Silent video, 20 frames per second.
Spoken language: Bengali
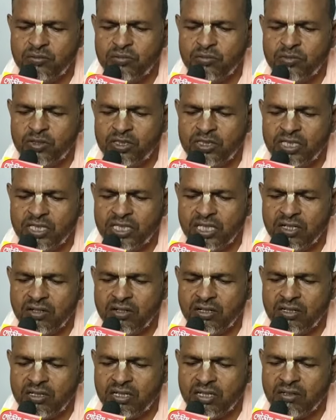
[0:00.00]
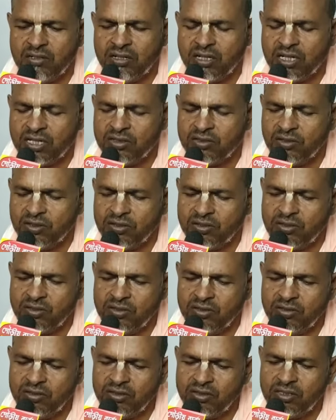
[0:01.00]
মর্যাদা রক্ষা করার জন্য
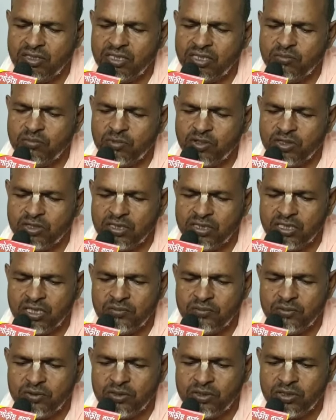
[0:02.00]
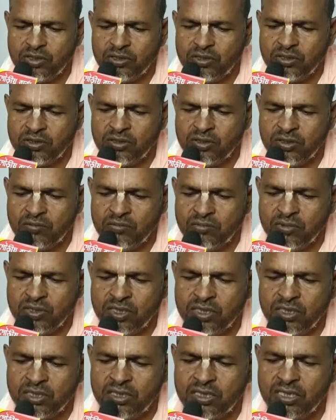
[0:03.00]
তিনি মর্যাদা পুরুষোত্তম
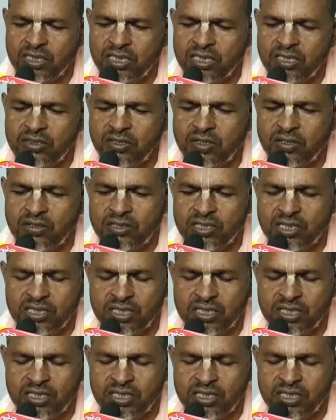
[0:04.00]
তিনি জগতে